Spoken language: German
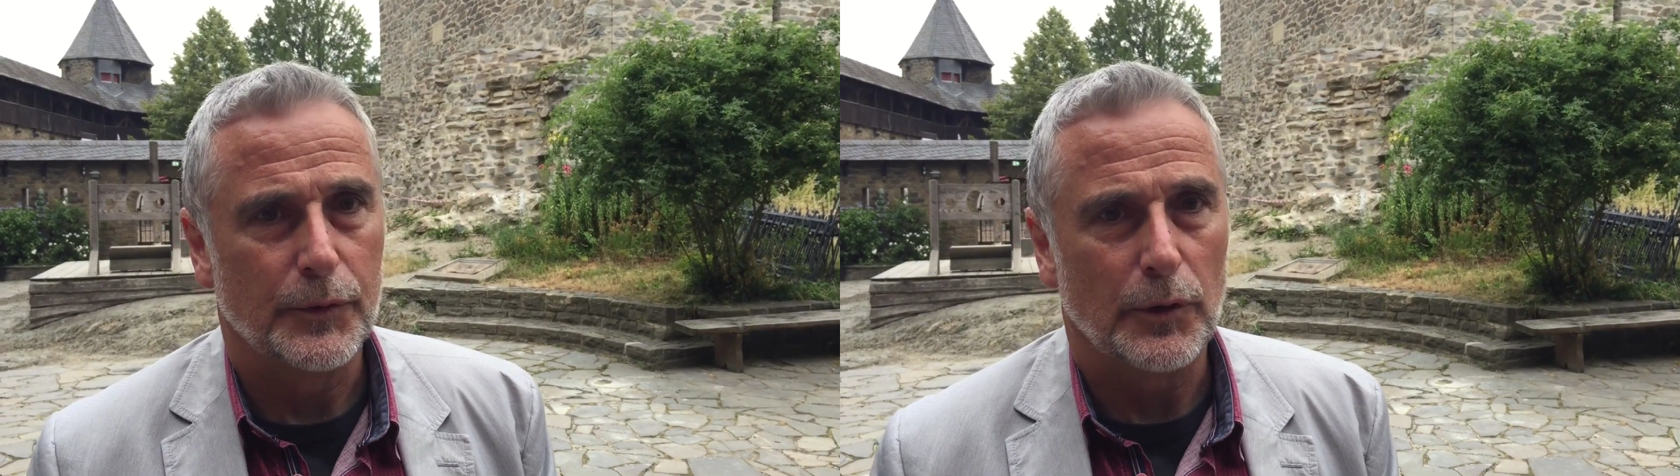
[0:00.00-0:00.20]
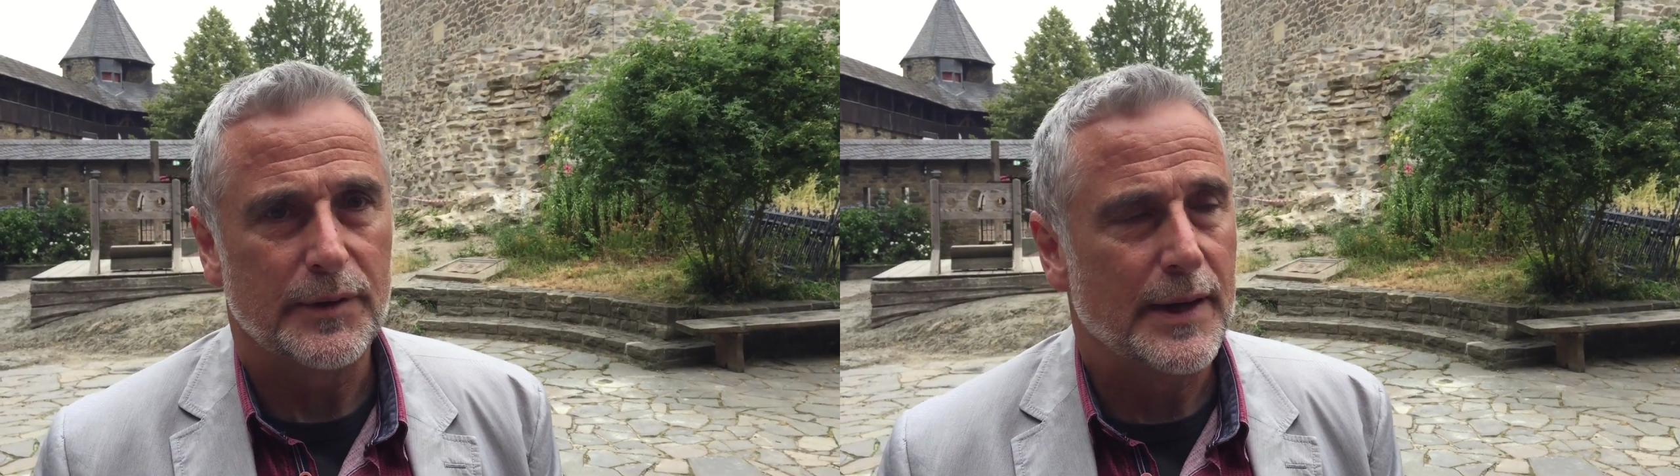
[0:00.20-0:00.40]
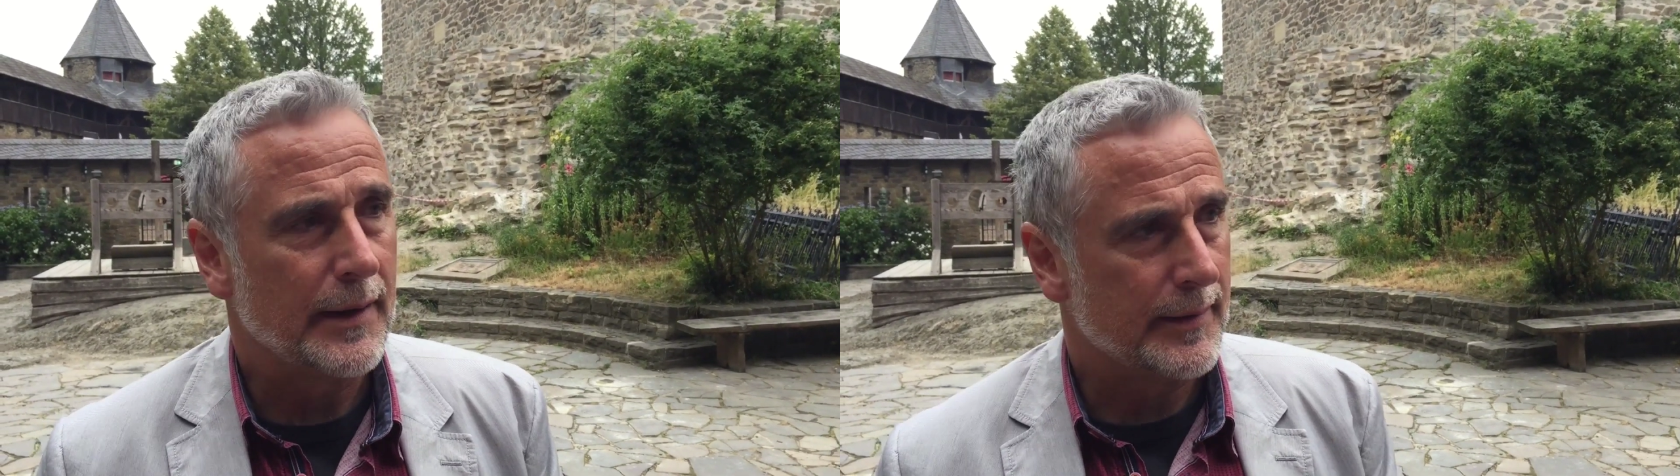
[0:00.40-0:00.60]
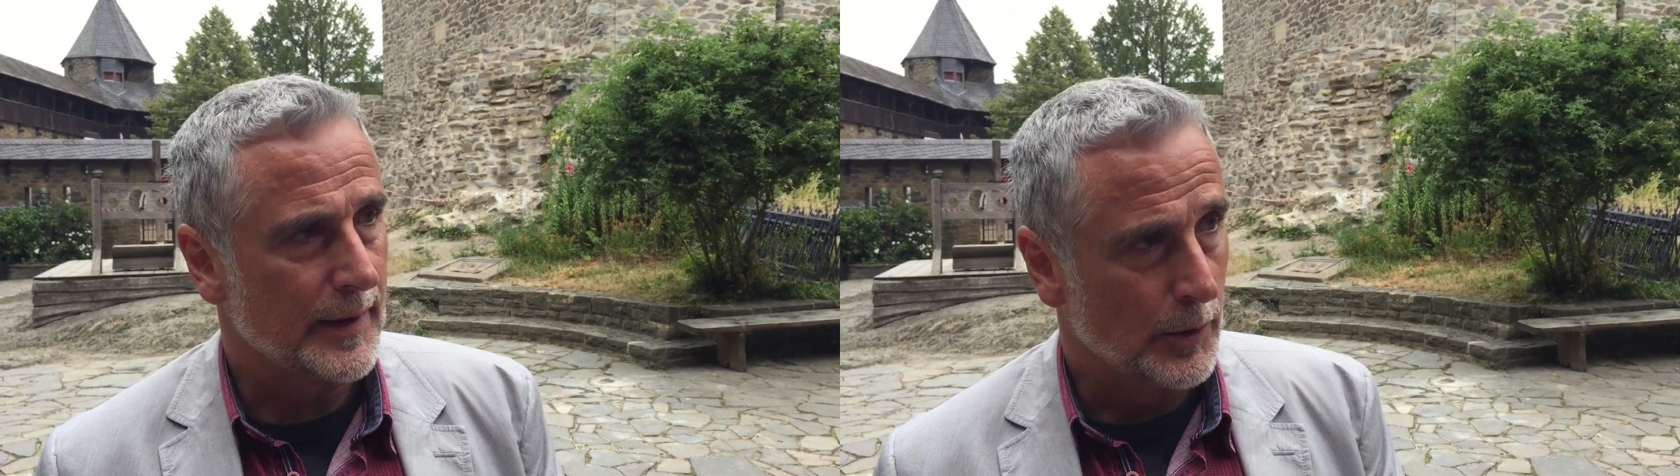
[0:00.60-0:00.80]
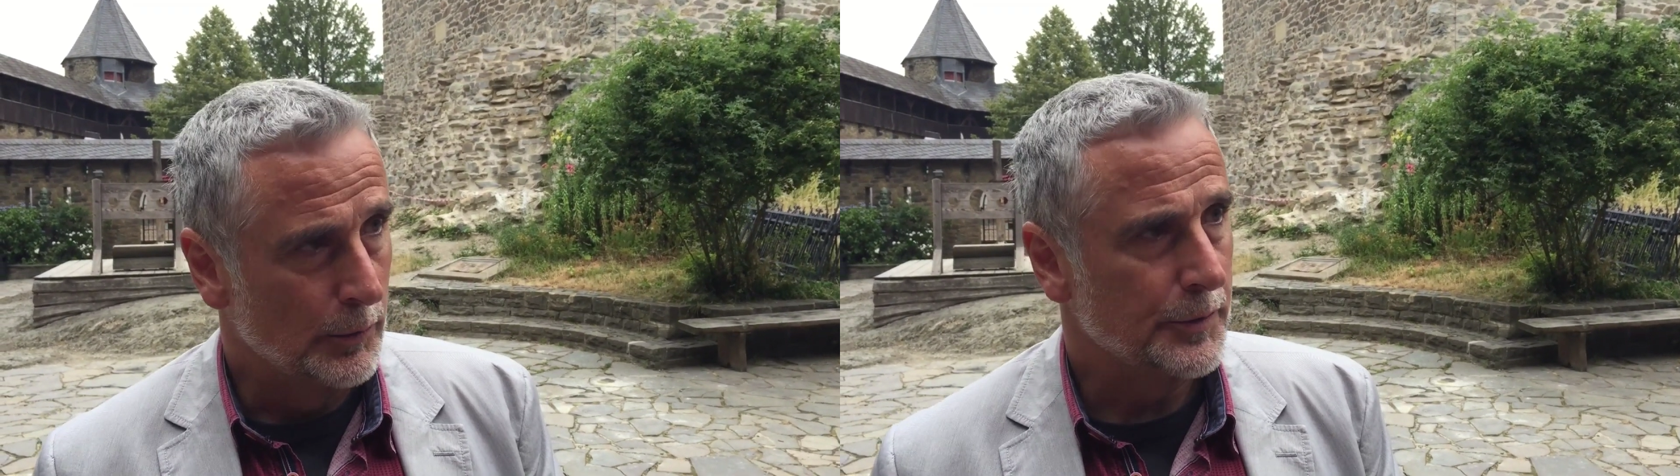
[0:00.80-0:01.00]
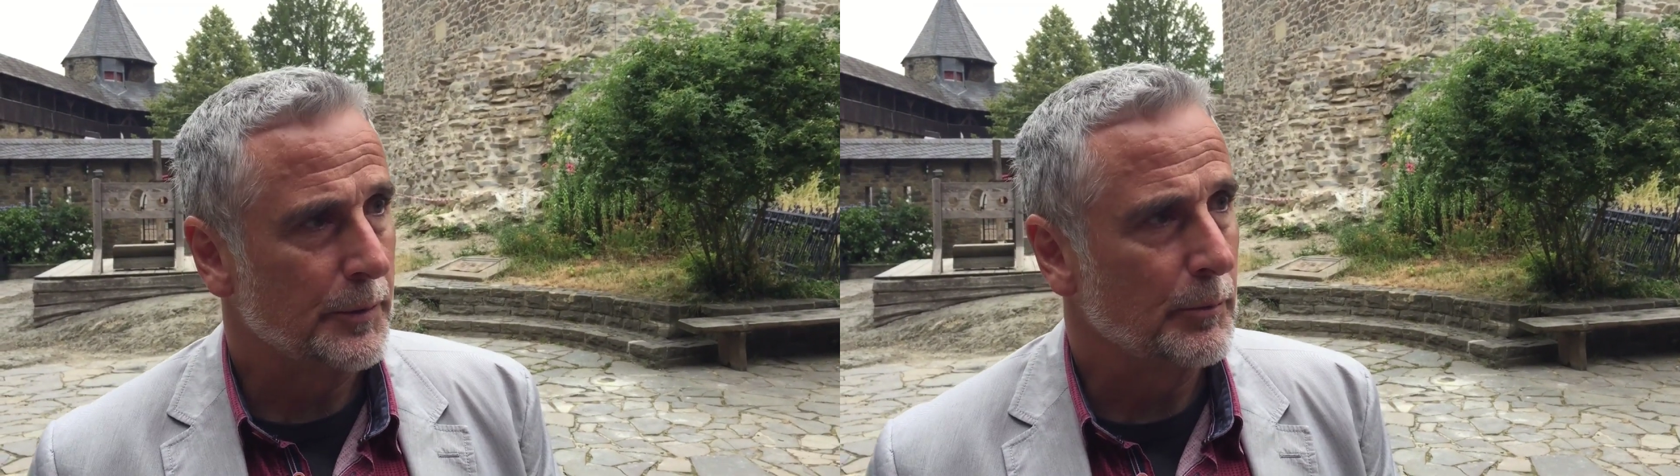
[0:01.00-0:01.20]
doch sehr zerklüfteten